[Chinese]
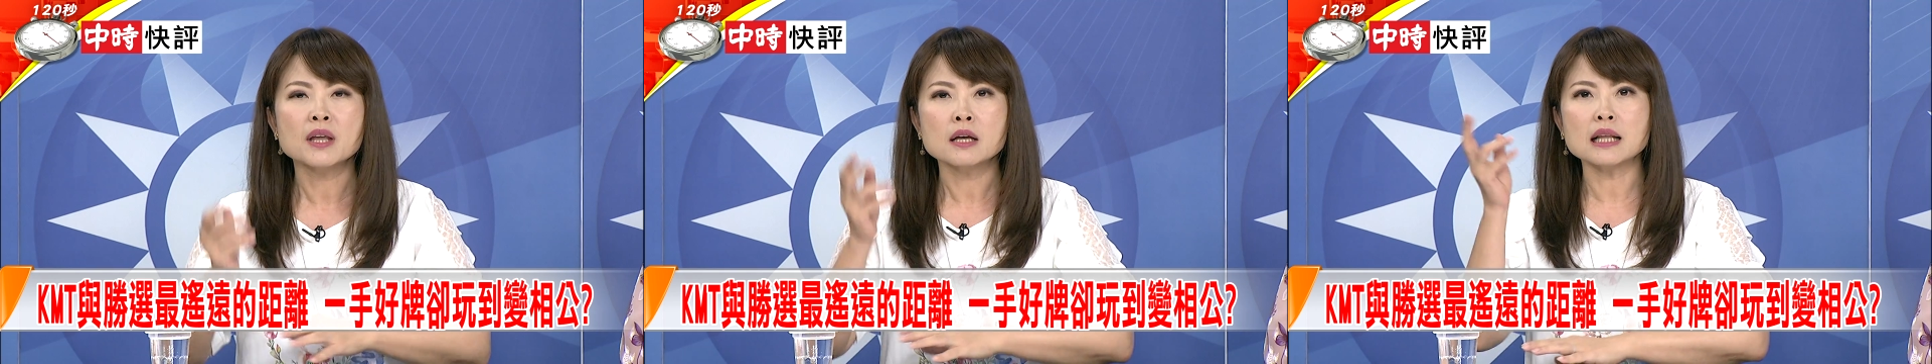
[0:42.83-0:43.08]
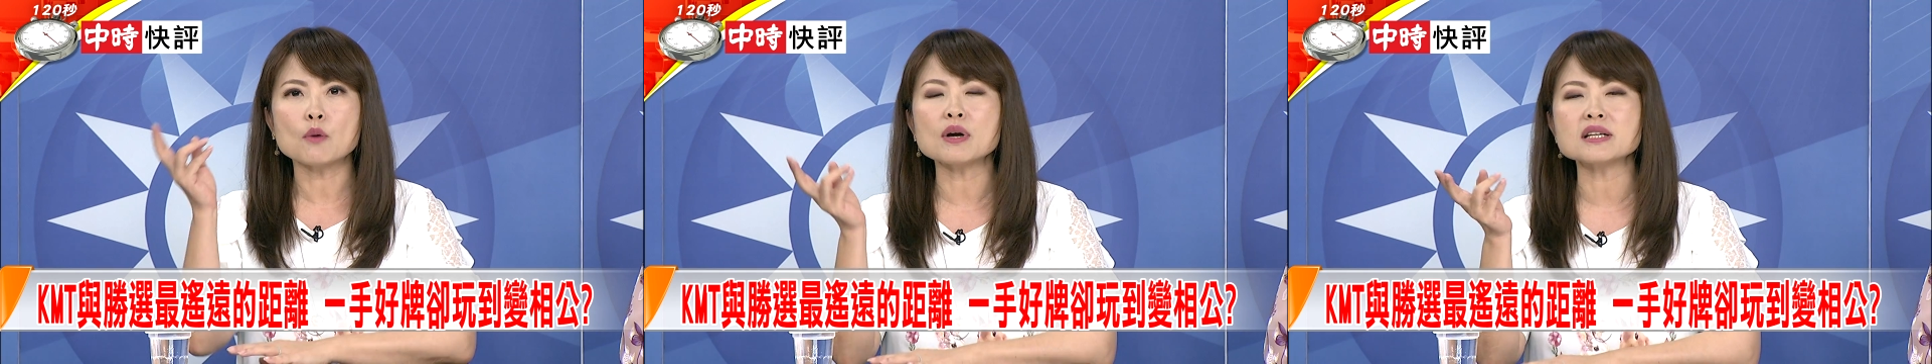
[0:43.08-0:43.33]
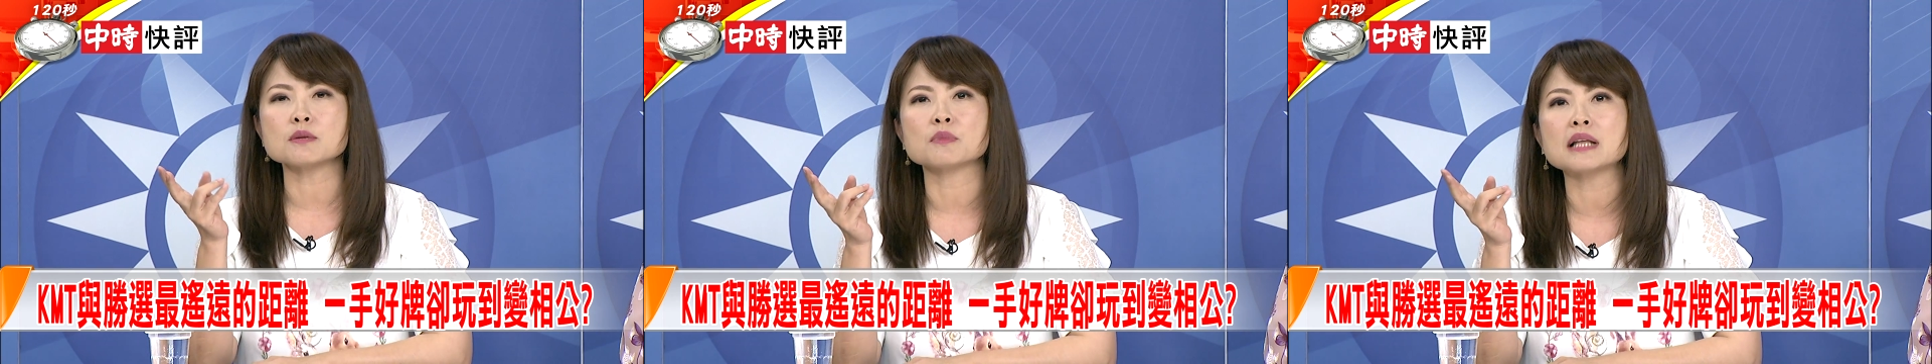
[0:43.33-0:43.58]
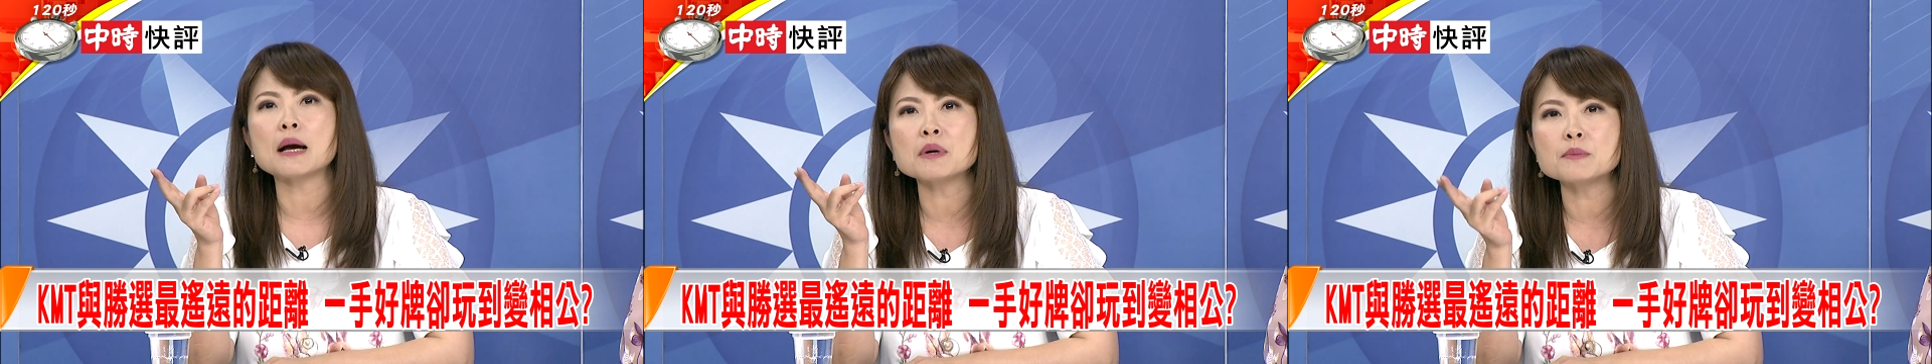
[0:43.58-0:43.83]
那为什么
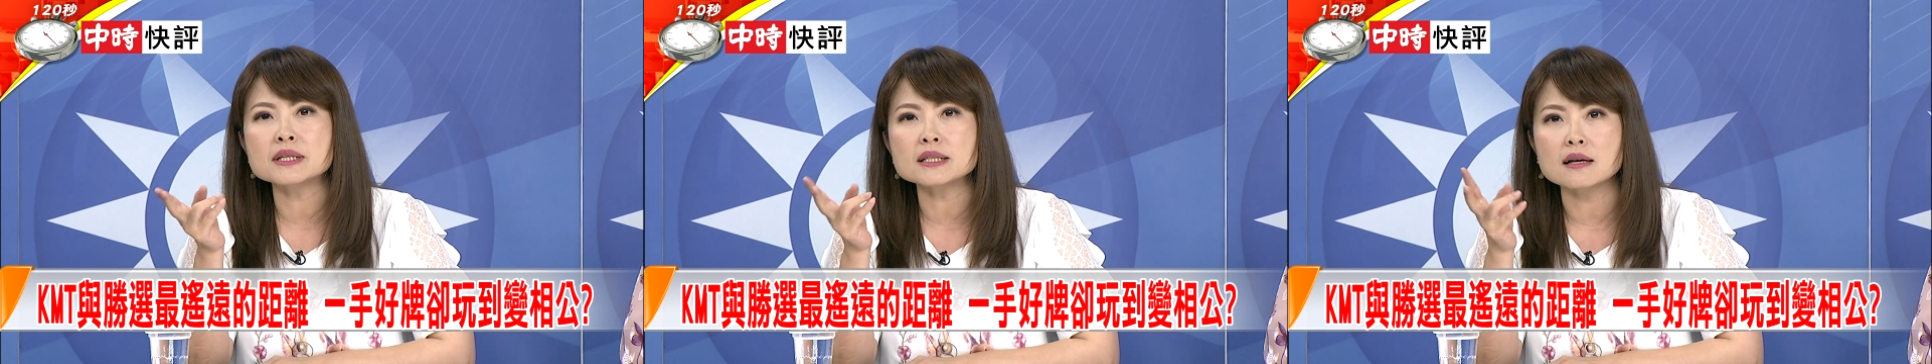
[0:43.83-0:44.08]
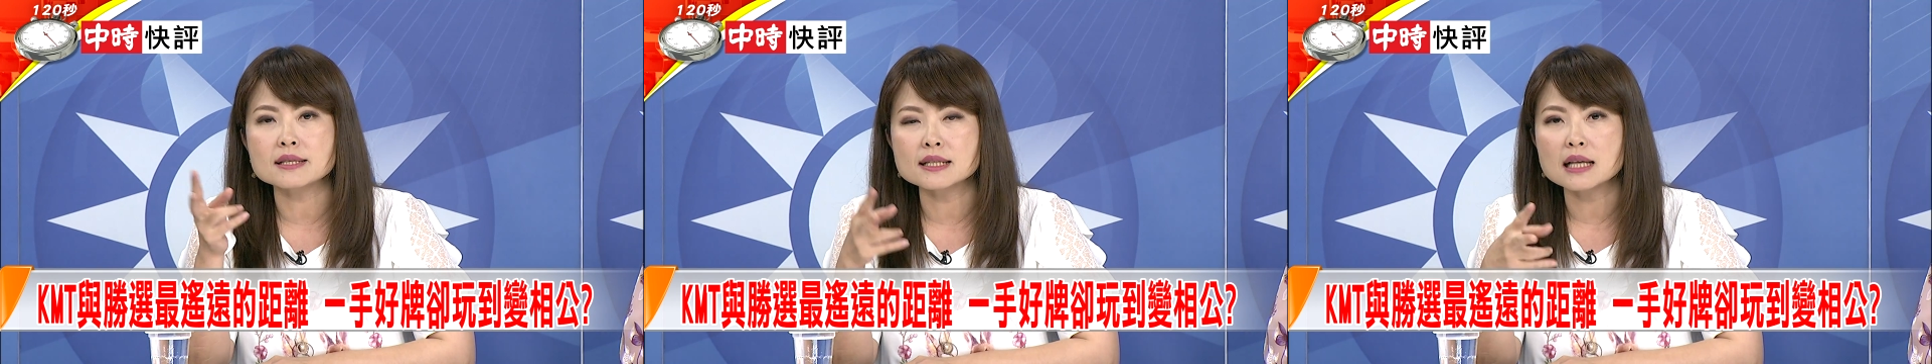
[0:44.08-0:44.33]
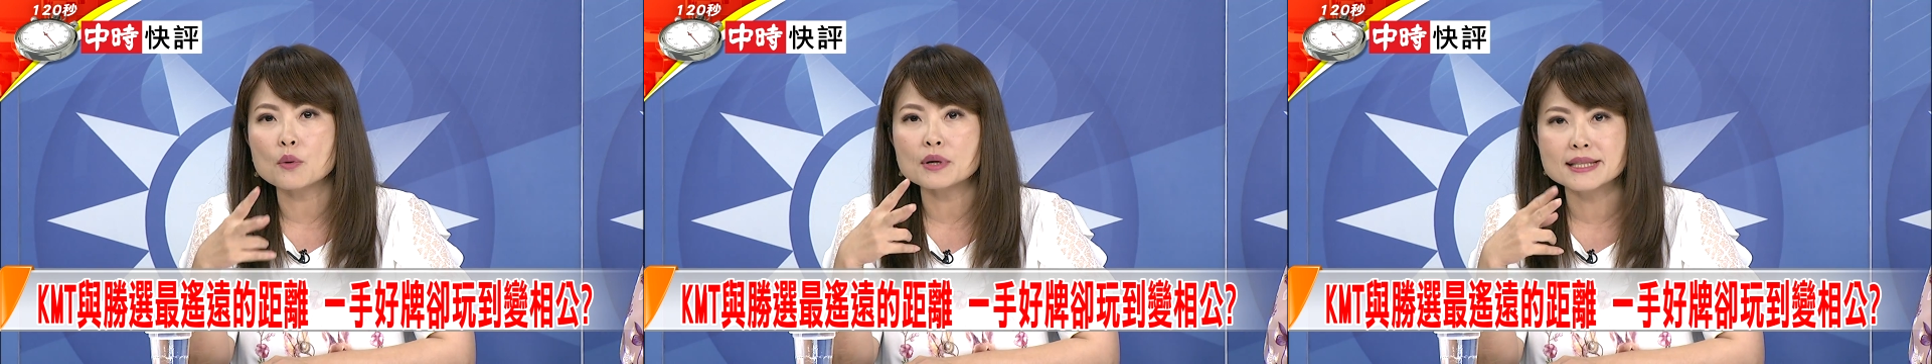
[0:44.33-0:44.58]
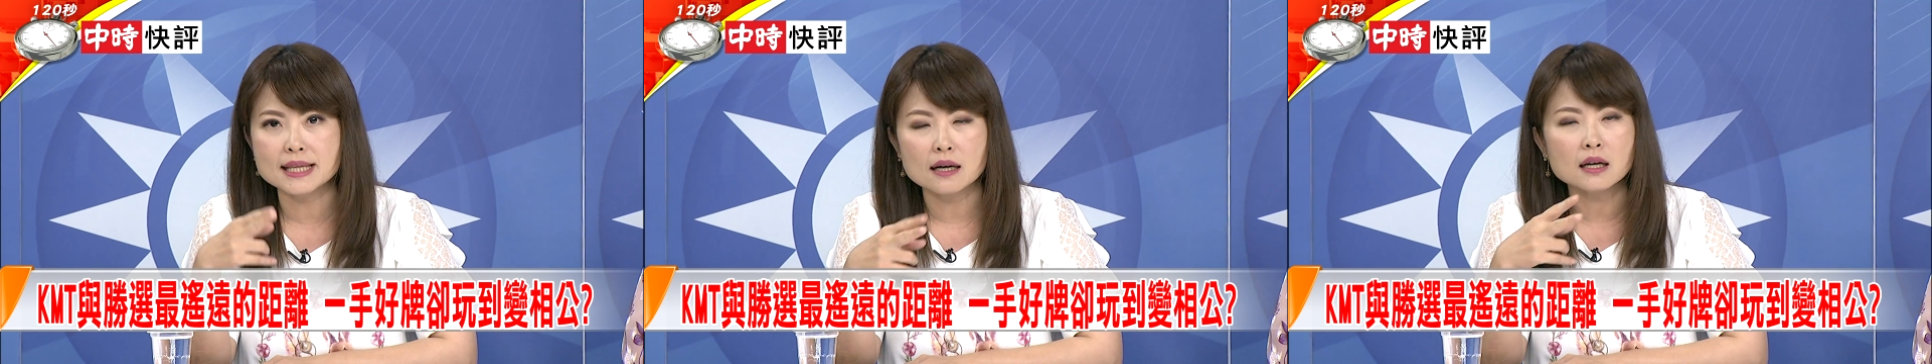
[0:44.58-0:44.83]
他们民进党现在会
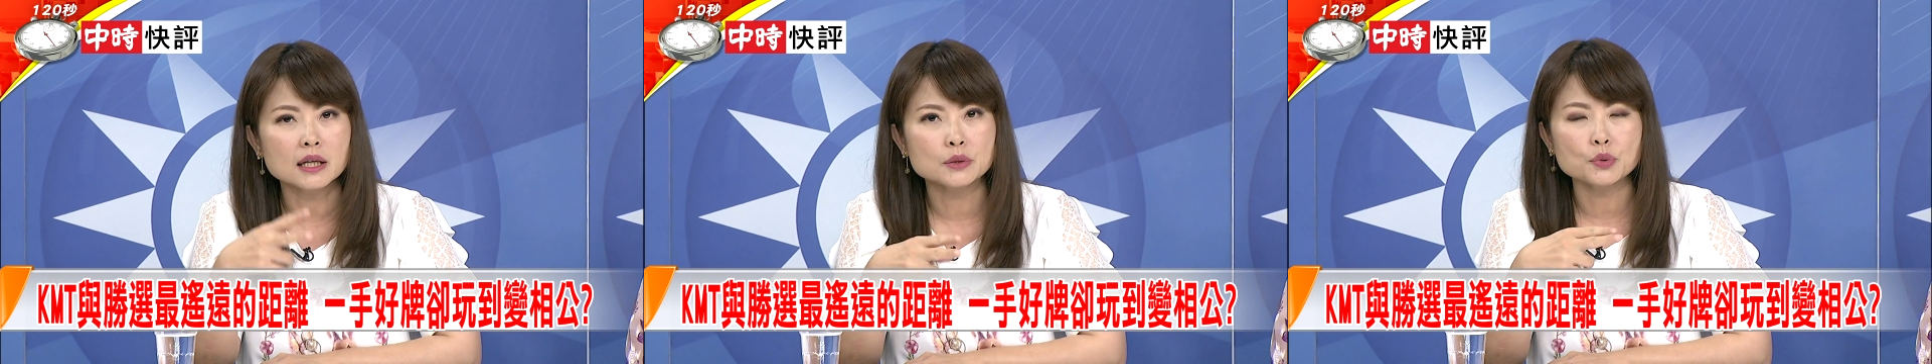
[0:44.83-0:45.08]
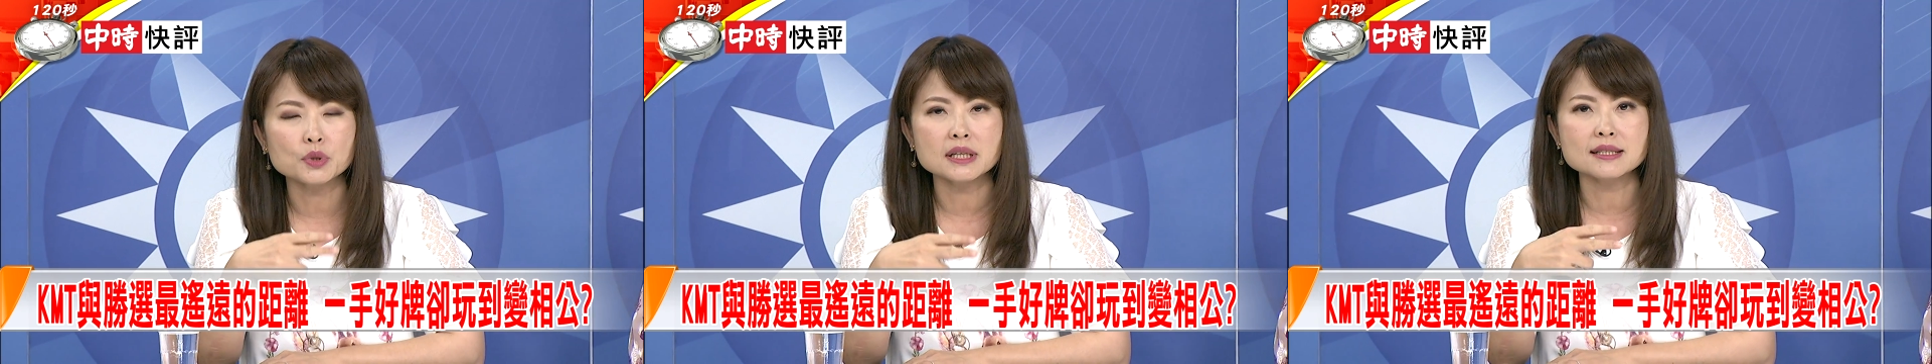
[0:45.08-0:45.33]
捡很多的？